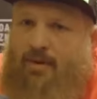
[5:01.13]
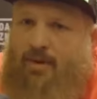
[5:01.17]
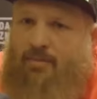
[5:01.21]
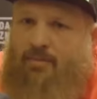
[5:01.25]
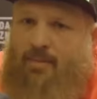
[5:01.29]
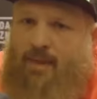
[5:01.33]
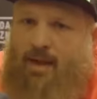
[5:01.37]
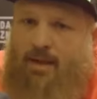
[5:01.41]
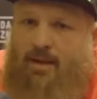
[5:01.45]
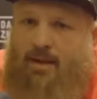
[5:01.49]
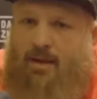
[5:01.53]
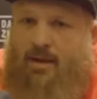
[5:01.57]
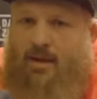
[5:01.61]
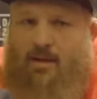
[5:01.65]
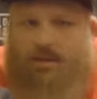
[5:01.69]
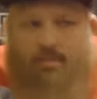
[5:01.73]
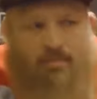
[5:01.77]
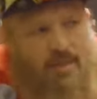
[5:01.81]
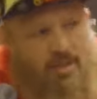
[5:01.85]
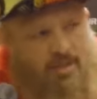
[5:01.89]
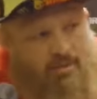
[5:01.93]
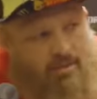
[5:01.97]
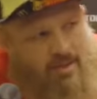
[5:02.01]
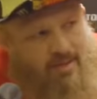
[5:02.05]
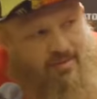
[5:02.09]
И я
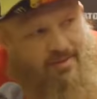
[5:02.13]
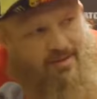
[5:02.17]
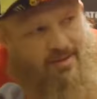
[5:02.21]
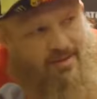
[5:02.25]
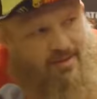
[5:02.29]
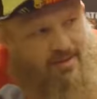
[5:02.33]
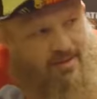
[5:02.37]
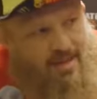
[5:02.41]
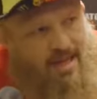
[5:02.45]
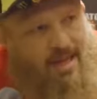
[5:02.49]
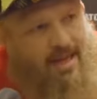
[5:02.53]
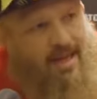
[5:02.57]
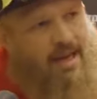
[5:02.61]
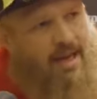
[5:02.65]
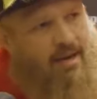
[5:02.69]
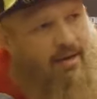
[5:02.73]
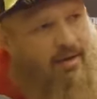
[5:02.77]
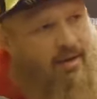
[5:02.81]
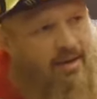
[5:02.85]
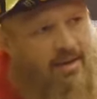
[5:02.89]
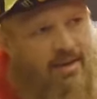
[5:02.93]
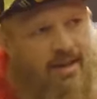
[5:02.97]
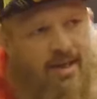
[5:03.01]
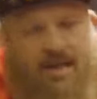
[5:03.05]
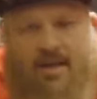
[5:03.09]
извиняюсь перед
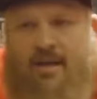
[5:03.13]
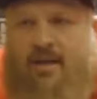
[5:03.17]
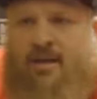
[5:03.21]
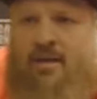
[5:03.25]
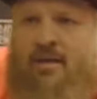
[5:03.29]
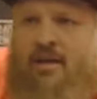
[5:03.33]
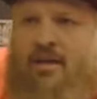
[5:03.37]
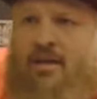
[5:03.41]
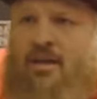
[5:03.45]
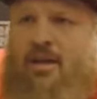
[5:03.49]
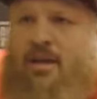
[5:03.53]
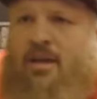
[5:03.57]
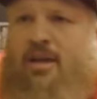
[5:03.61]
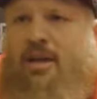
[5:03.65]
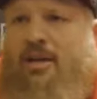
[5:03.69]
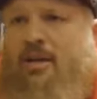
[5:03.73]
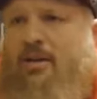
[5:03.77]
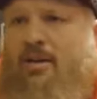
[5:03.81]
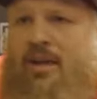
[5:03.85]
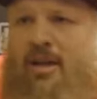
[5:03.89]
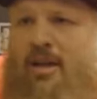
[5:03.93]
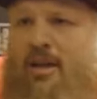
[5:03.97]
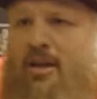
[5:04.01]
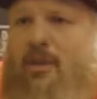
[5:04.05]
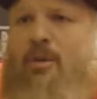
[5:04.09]
Большим Джоном, но
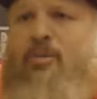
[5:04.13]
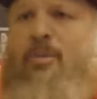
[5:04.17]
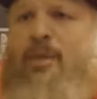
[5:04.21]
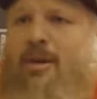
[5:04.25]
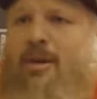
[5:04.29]
назад